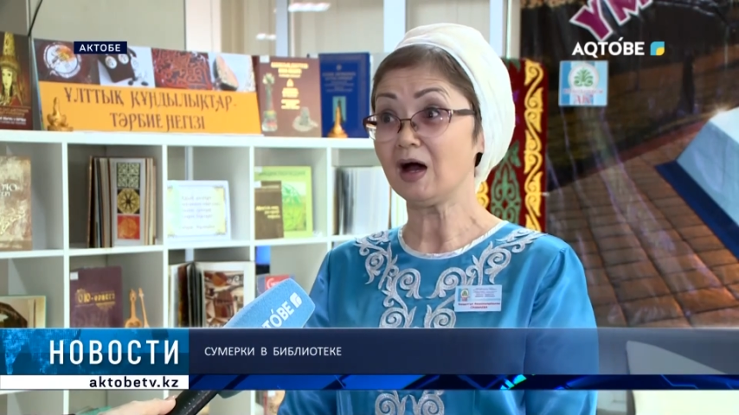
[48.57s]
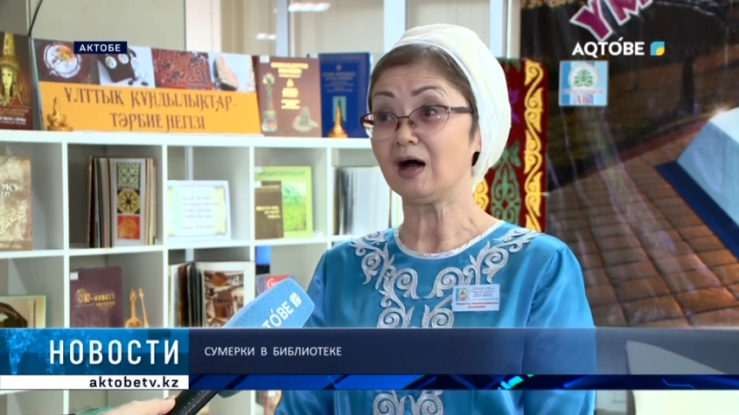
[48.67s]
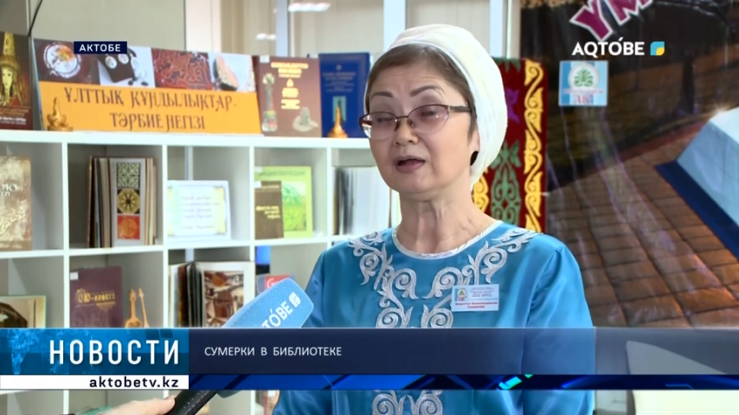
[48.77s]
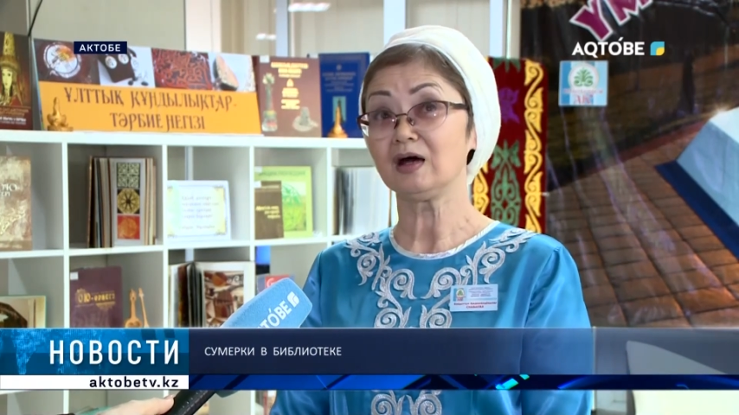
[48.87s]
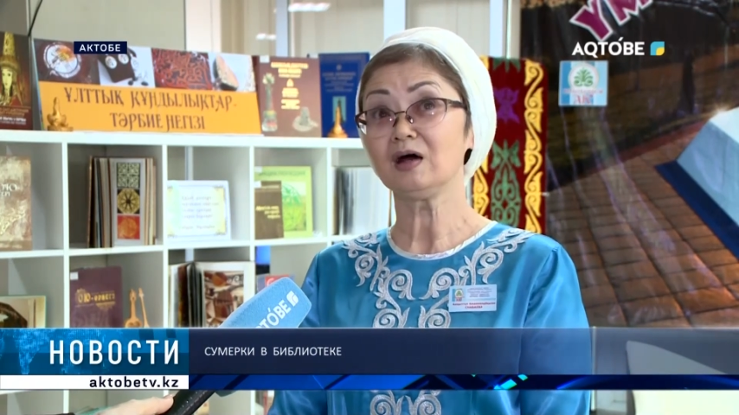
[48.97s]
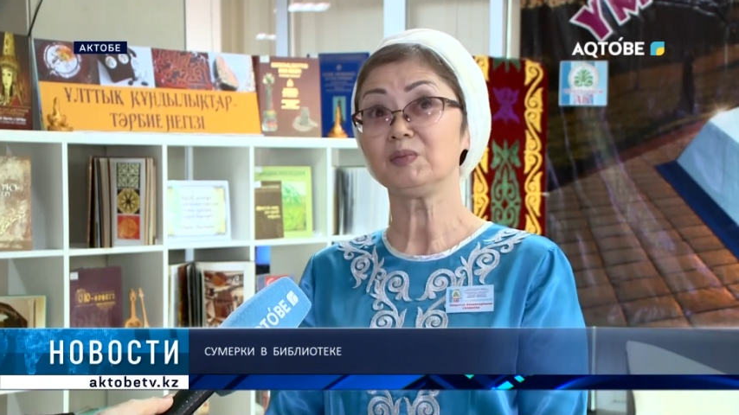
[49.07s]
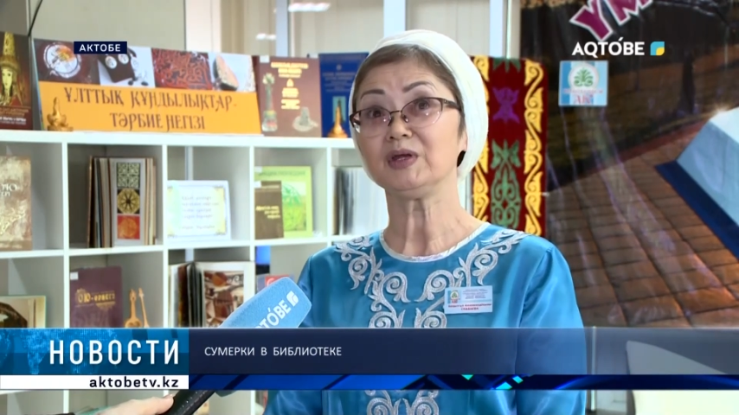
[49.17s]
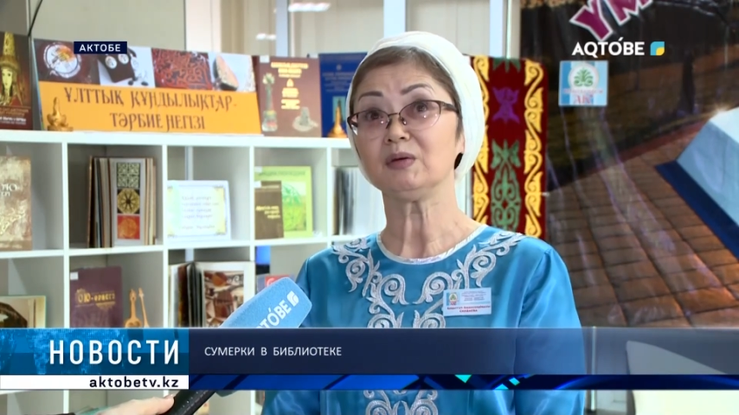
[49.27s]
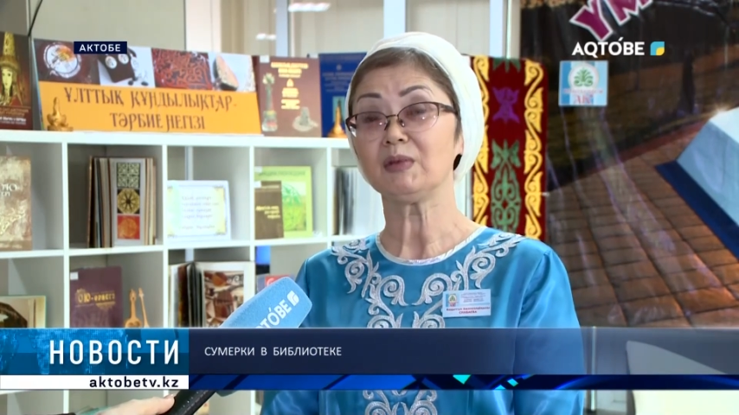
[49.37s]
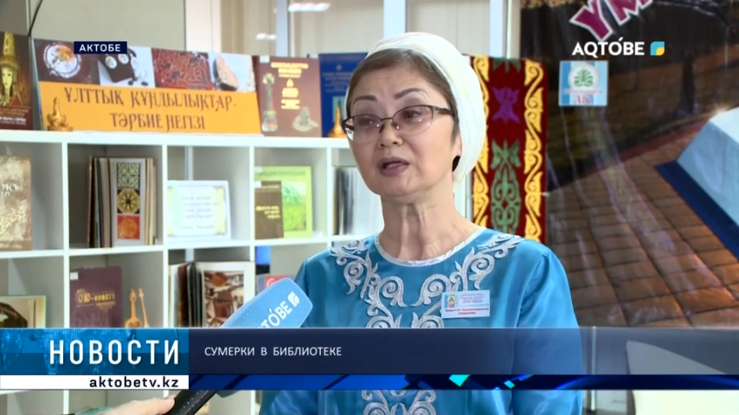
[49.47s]
Она
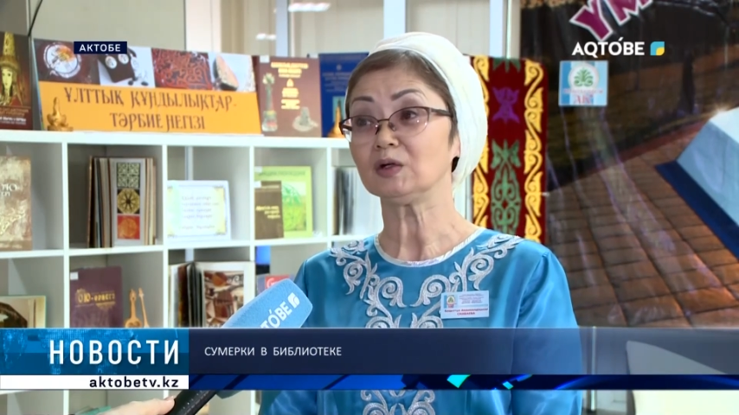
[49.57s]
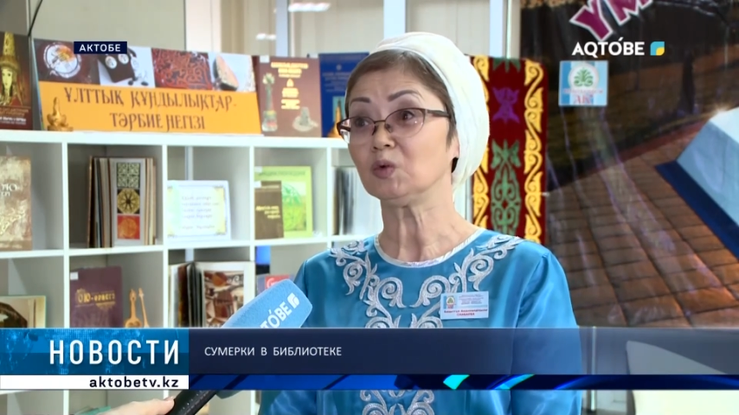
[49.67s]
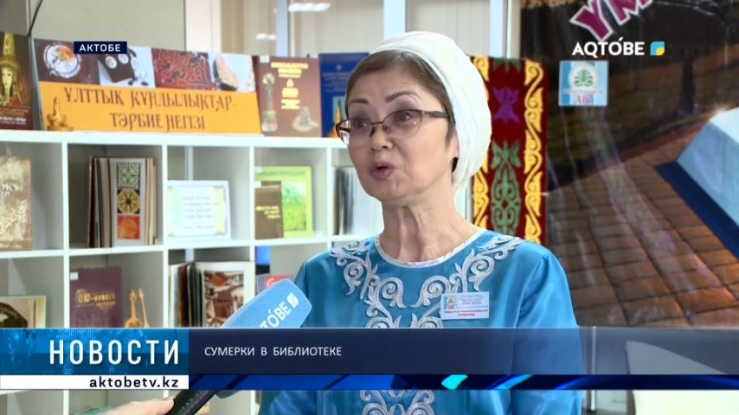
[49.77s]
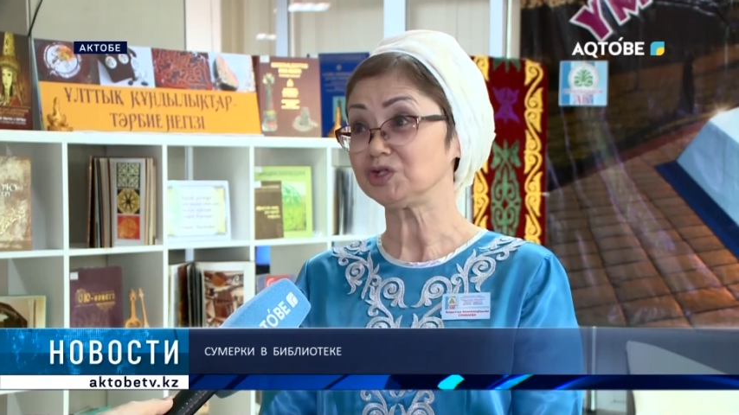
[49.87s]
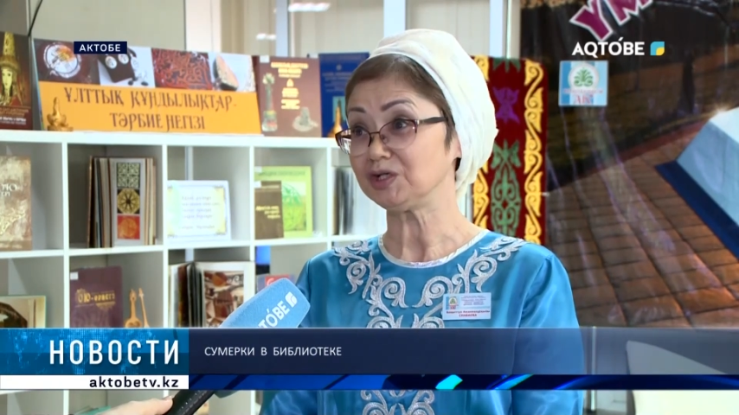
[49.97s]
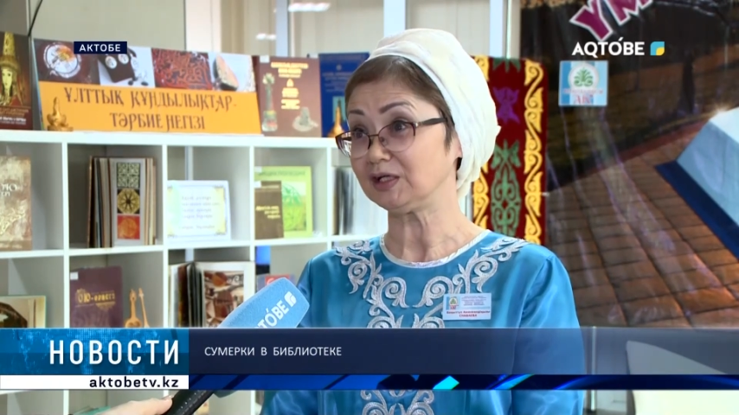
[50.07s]
принимает очень